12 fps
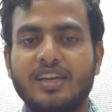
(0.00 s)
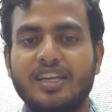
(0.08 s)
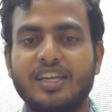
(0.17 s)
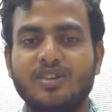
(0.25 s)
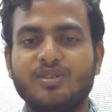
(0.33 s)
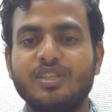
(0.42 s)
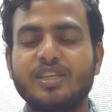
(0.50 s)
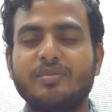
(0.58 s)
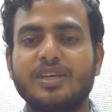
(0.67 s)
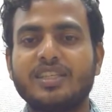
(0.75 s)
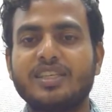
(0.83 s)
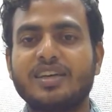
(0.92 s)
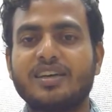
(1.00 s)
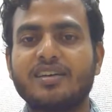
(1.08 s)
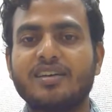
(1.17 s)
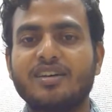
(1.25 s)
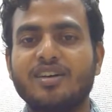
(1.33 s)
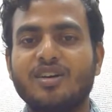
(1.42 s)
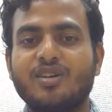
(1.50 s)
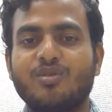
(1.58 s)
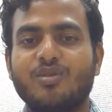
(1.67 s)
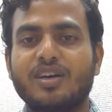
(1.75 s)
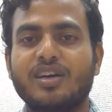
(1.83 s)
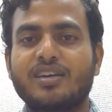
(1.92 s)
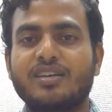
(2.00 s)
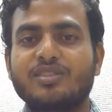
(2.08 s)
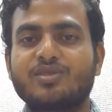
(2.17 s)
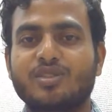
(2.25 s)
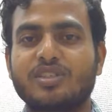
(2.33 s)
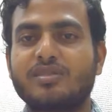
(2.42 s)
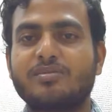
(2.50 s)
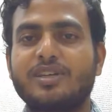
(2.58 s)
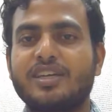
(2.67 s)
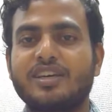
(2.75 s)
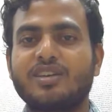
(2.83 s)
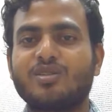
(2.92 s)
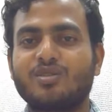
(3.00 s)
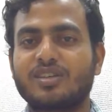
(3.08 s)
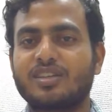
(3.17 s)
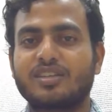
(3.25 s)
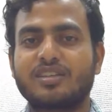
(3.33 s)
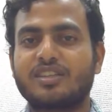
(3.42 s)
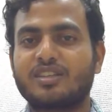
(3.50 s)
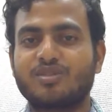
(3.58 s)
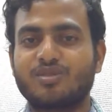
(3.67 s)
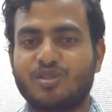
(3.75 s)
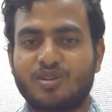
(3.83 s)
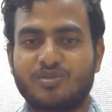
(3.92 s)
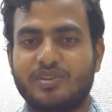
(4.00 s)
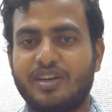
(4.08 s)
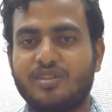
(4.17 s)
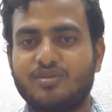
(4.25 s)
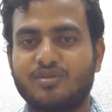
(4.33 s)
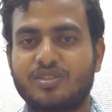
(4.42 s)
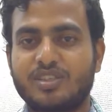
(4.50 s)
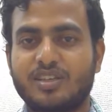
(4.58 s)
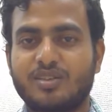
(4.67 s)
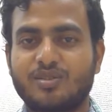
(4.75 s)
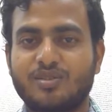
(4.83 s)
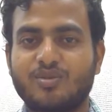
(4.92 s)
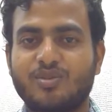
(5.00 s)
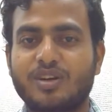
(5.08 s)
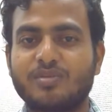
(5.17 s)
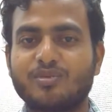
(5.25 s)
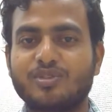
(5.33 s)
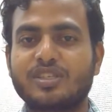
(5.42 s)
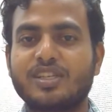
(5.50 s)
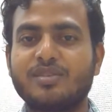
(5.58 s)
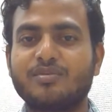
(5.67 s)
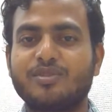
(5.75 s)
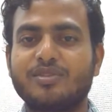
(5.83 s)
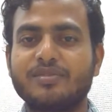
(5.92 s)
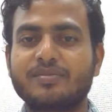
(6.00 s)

నేను ఈ మధ్య ఒక సోషల్ మీడియాలో ఒక తిరుగుతున్న ఒక వీడియో చూశాను ఒక ముస్లిము